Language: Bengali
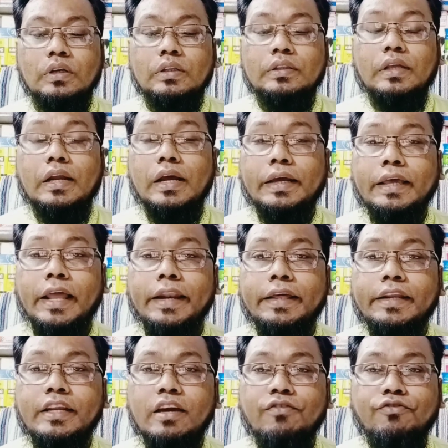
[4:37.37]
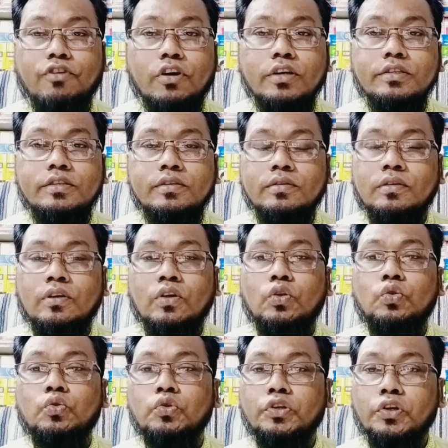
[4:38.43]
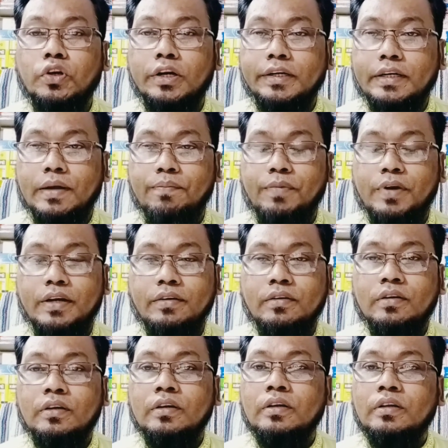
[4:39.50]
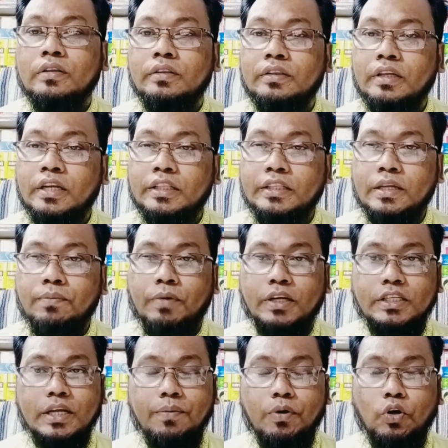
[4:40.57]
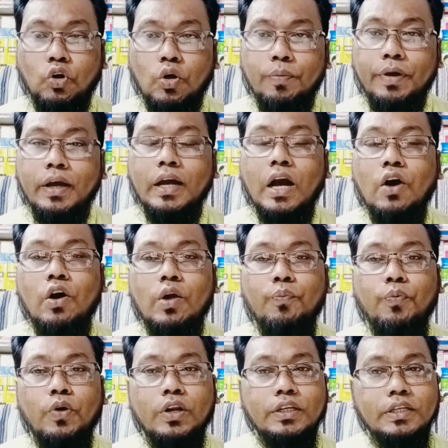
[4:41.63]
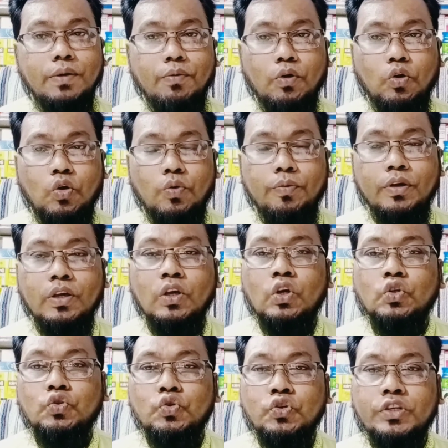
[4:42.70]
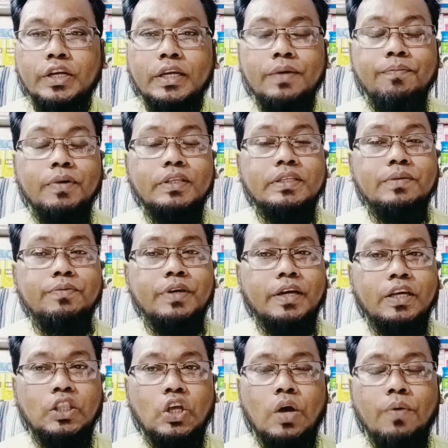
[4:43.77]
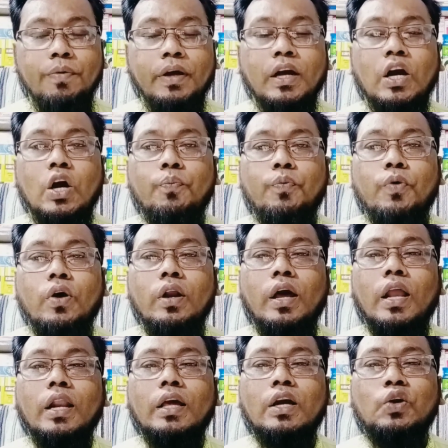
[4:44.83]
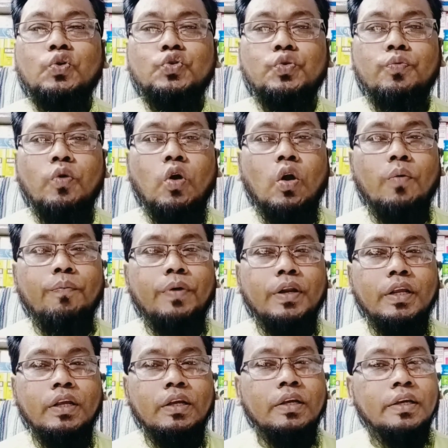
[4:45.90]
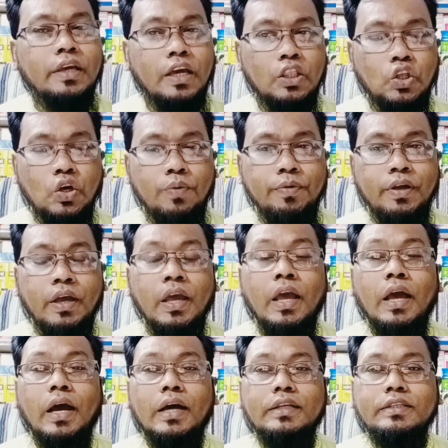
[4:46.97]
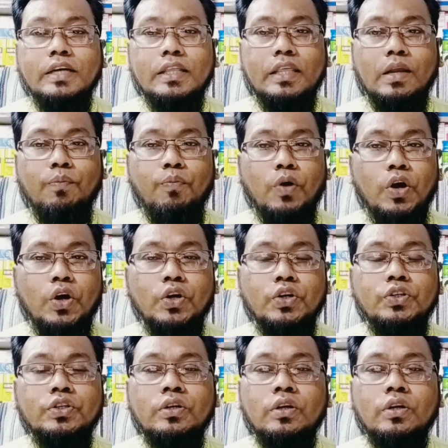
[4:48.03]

তারা ক্যালকেরিয়া ফস্ট দুটি করে ট্যাবলেট দিনে তিনবার সেবন করবে খাওয়ার পরে সেবন করবে চুষে কিংবা চিবিয়ে খেতে হবে খাওয়ার পর হালকা কুসুম গরম পানি খেতে হবে আর যাদের বয়স